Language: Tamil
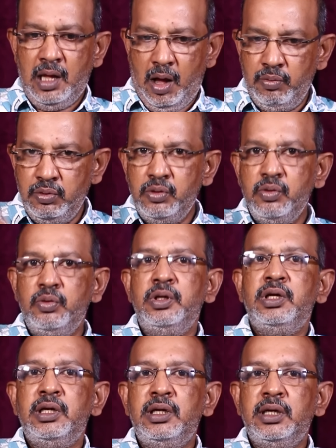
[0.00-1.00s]
அவங்கவுங்களோட
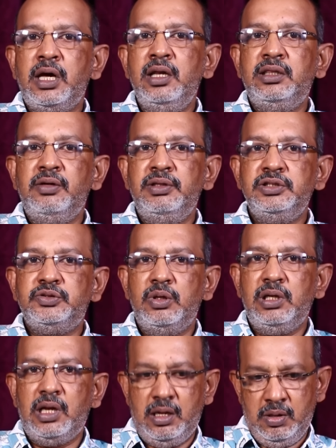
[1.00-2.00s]
கருத்தை வந்து
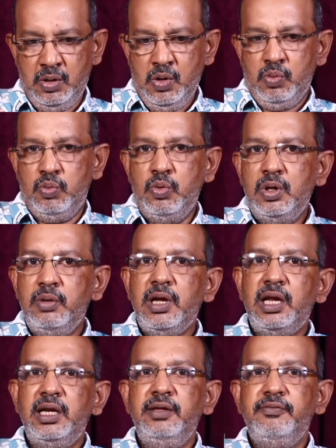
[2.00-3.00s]
சொல்லலாம்
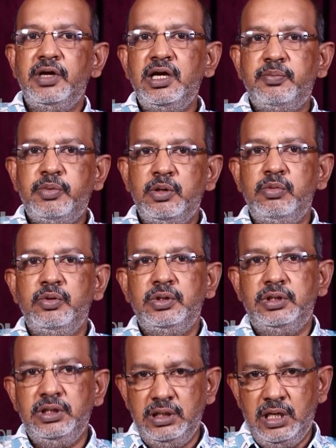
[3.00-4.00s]
ஒருவேளை வெங்கட் பிரபு
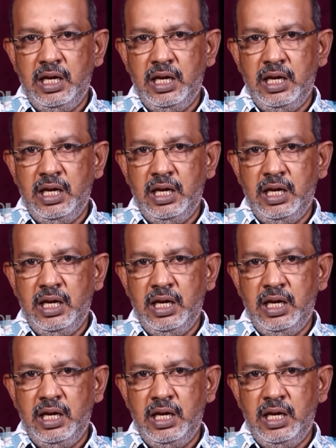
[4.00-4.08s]
வந்து